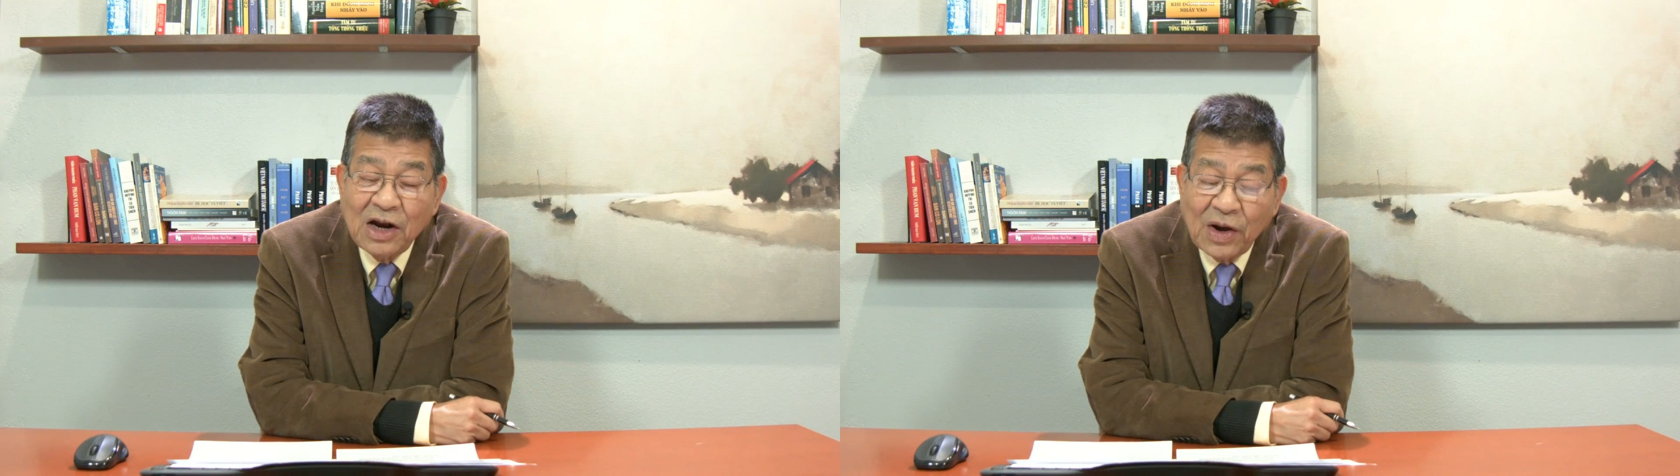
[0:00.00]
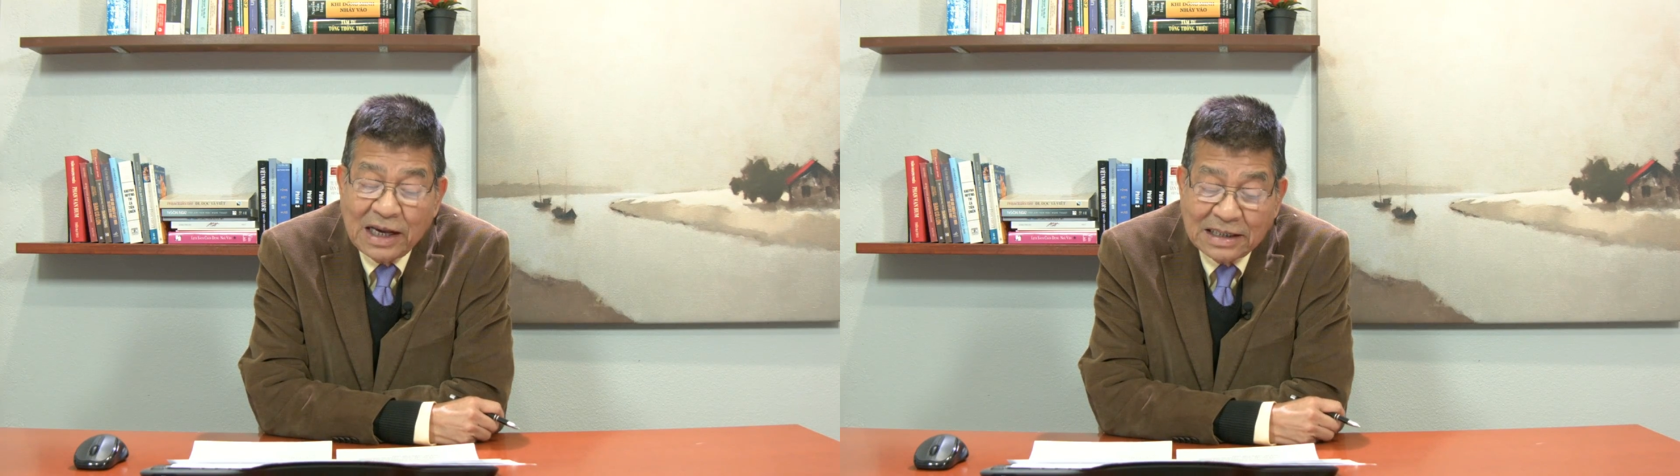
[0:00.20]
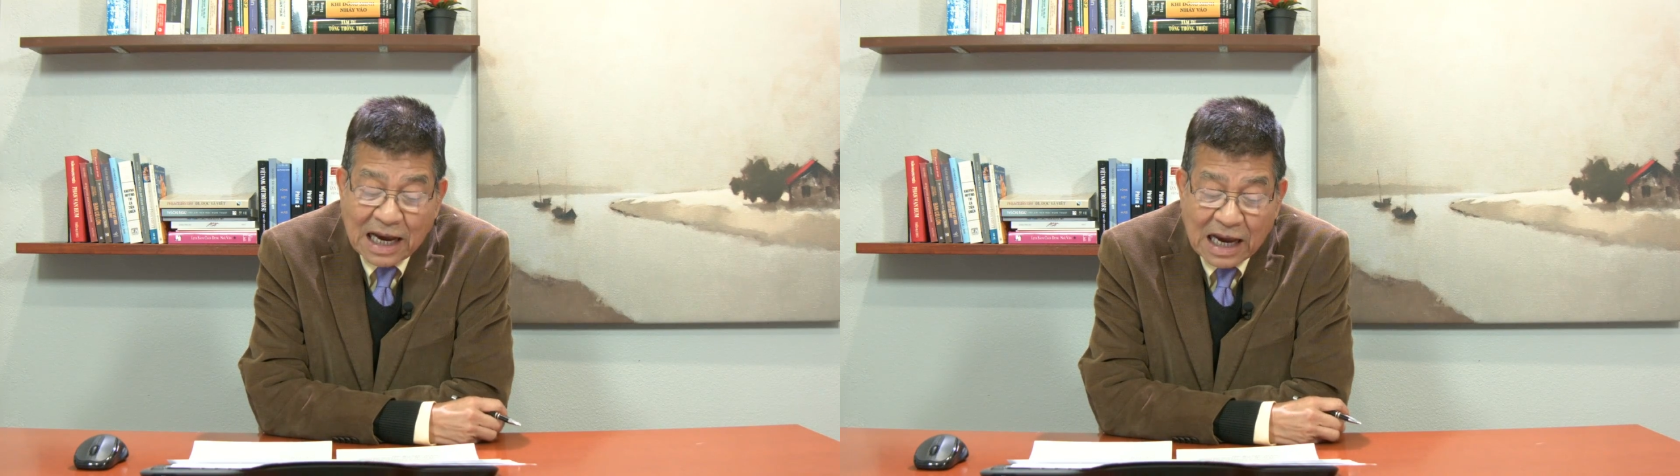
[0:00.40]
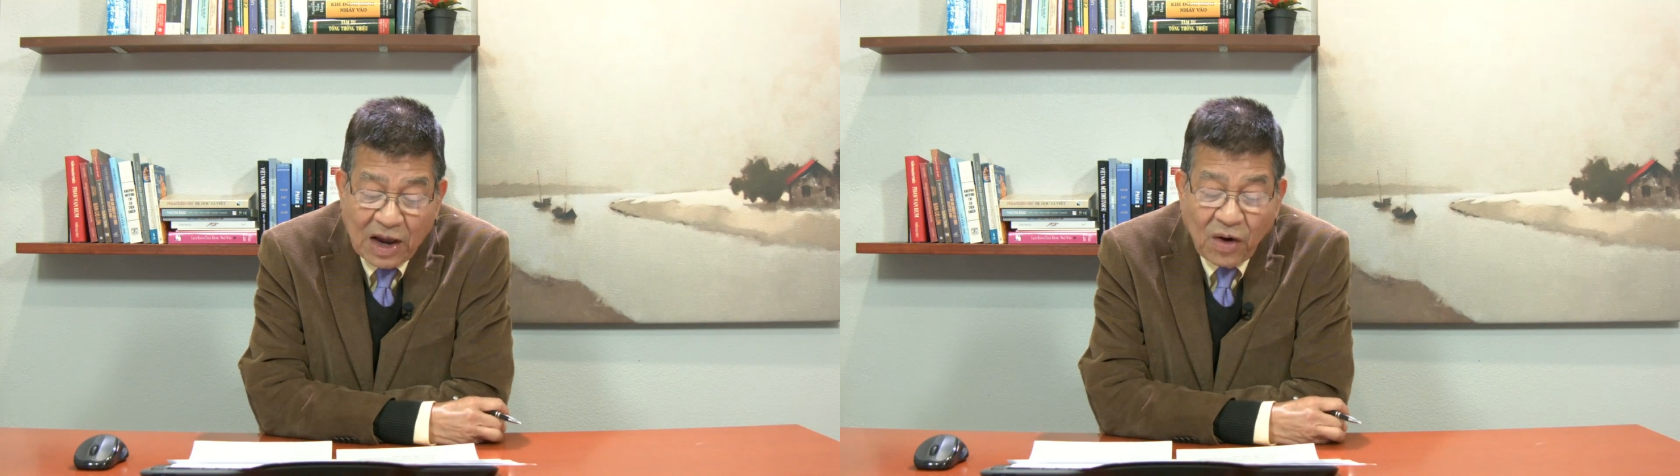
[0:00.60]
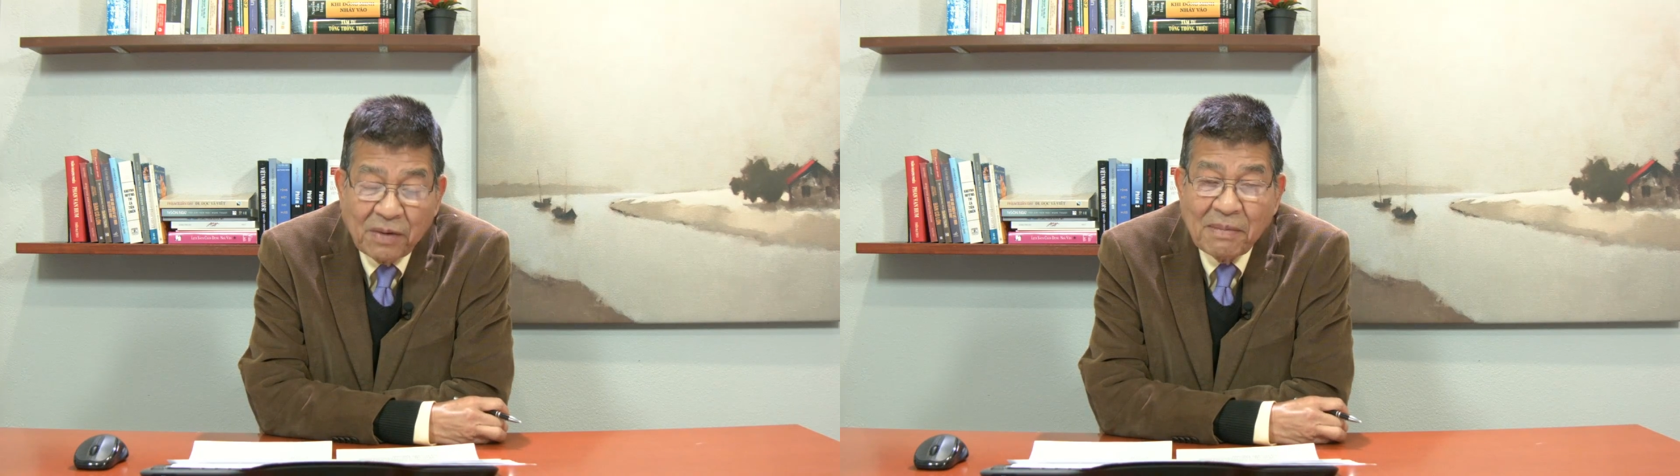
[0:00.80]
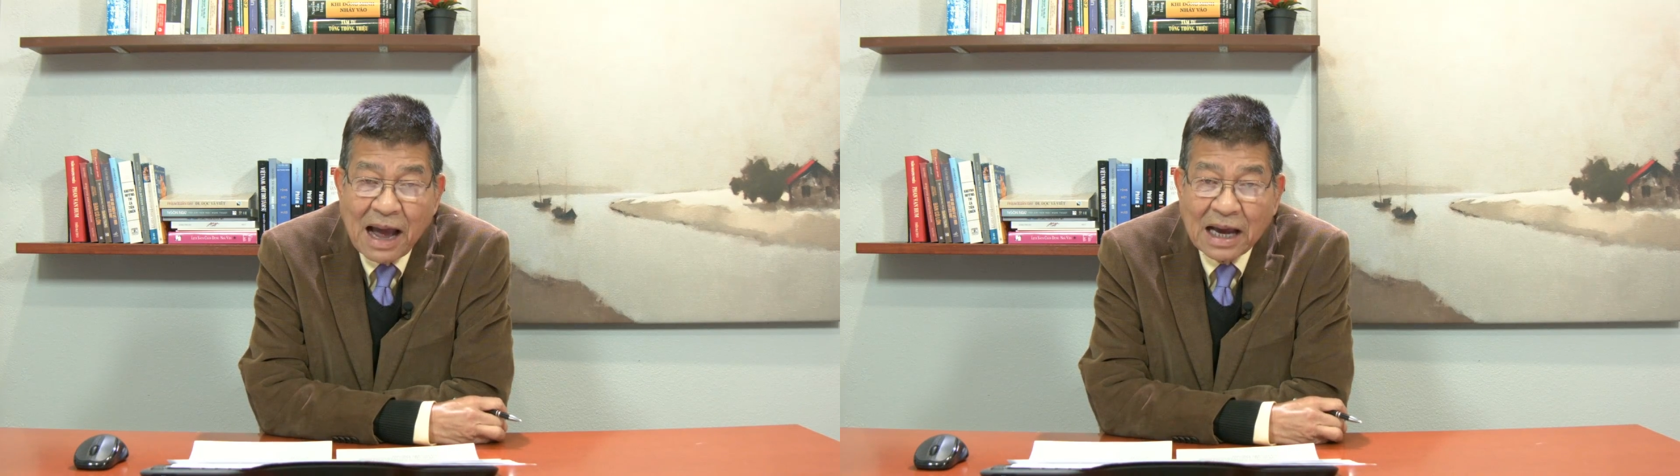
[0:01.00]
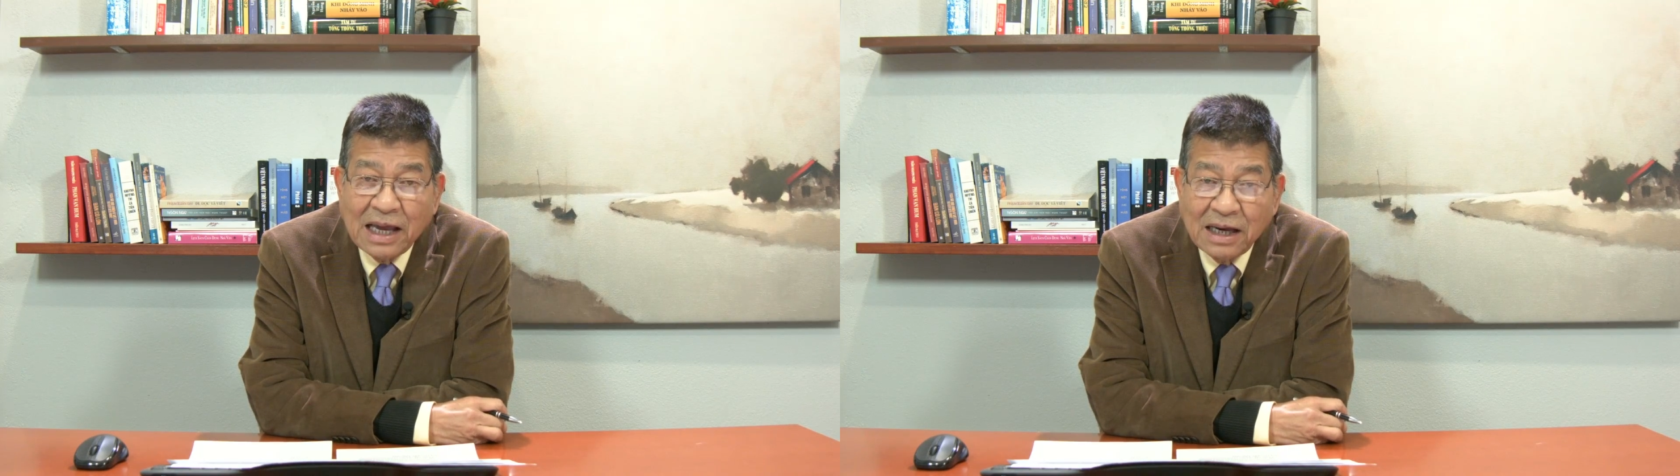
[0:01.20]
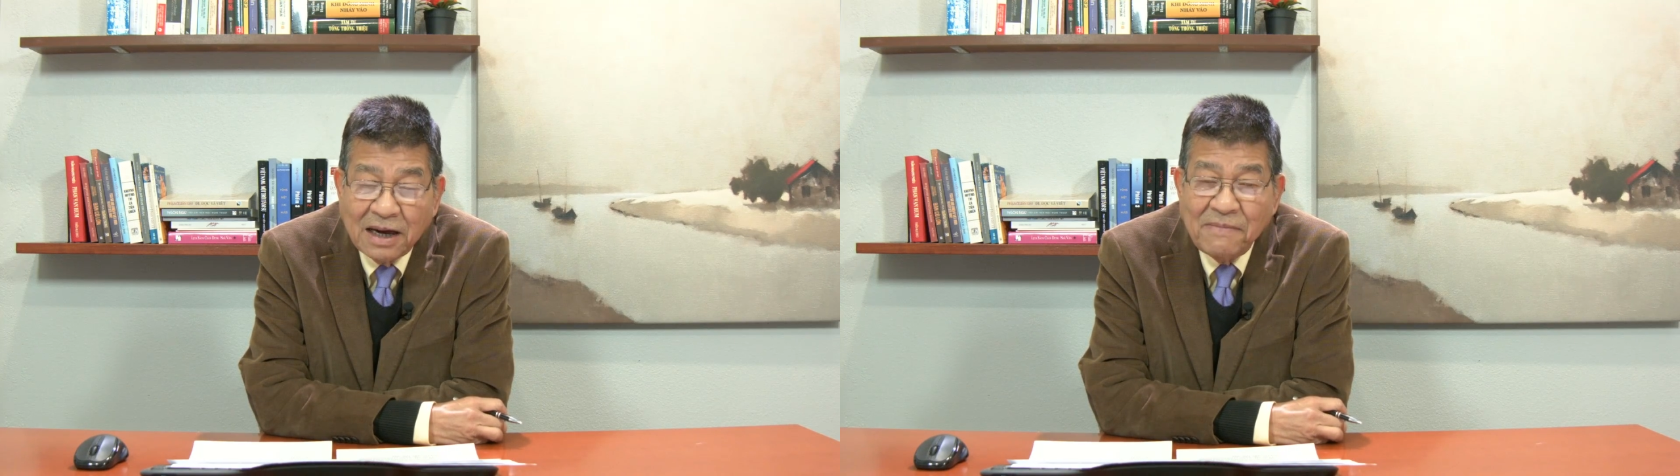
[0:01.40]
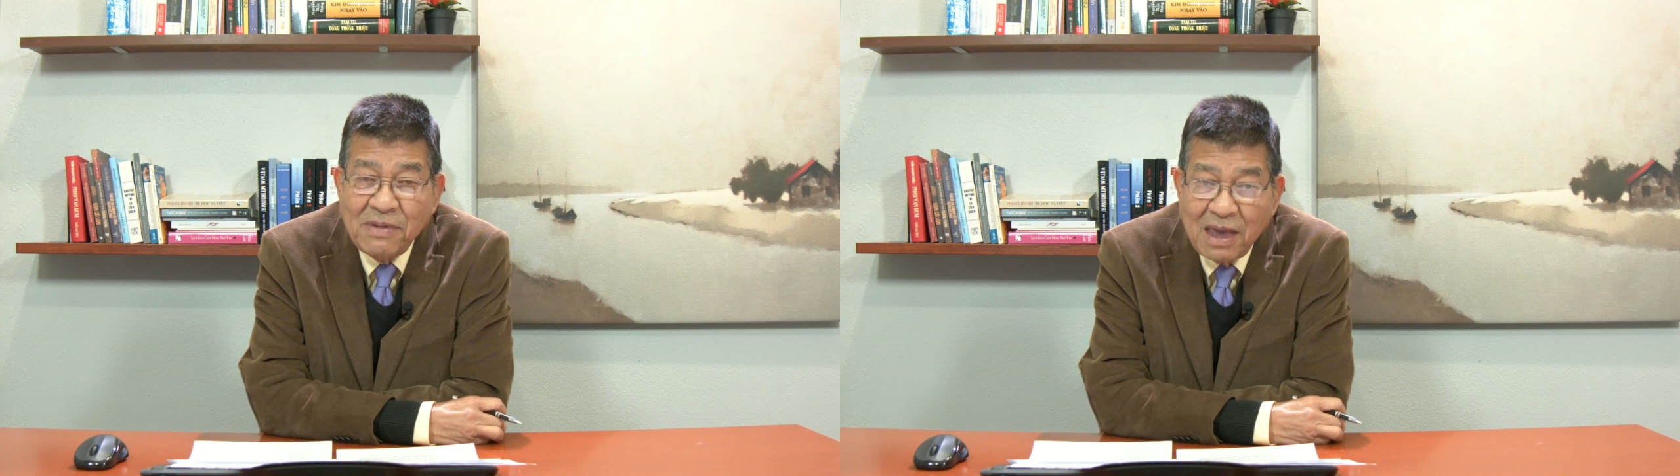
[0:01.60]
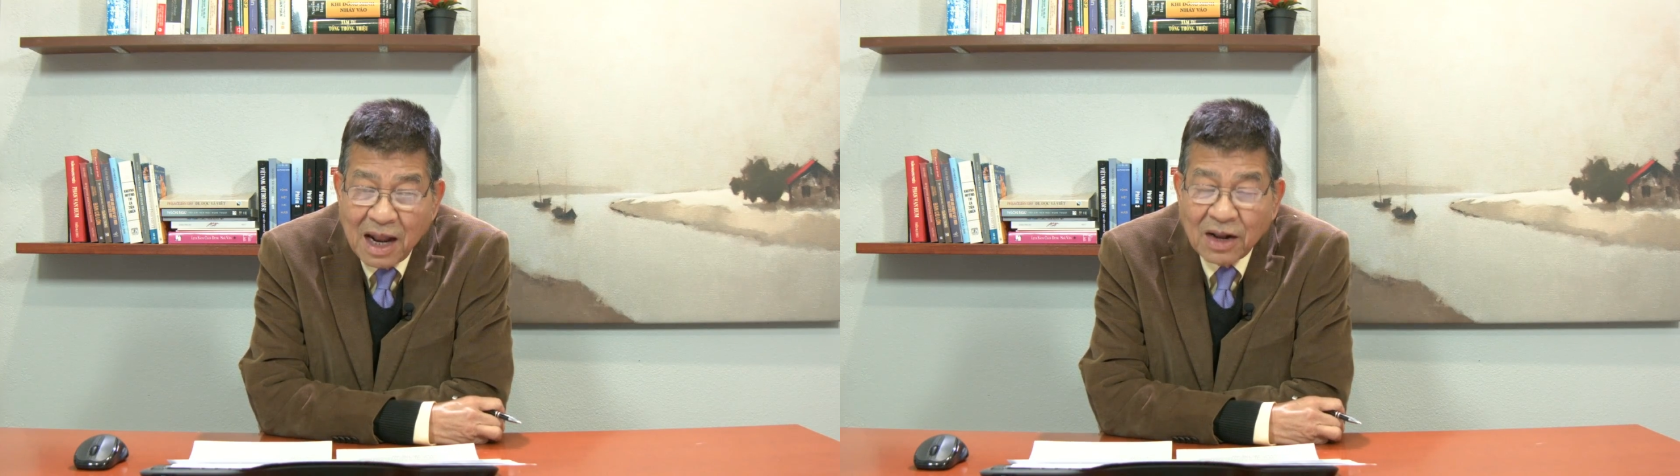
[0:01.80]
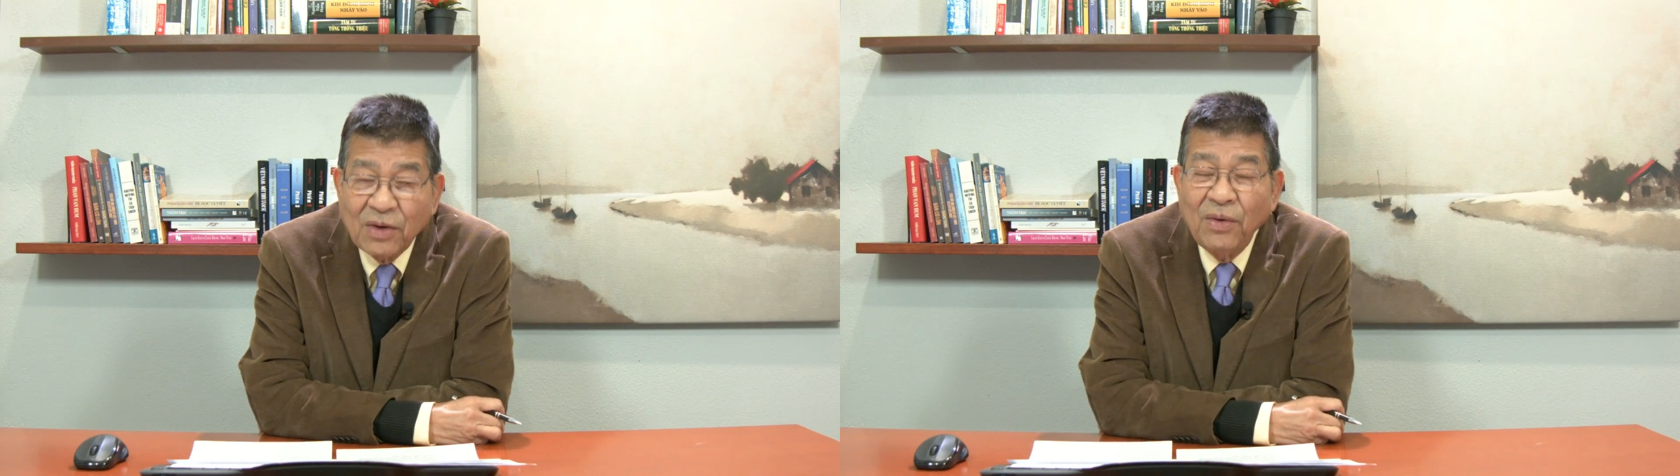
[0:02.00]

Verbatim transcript: nói rằng cái con ma ghê gớm nhất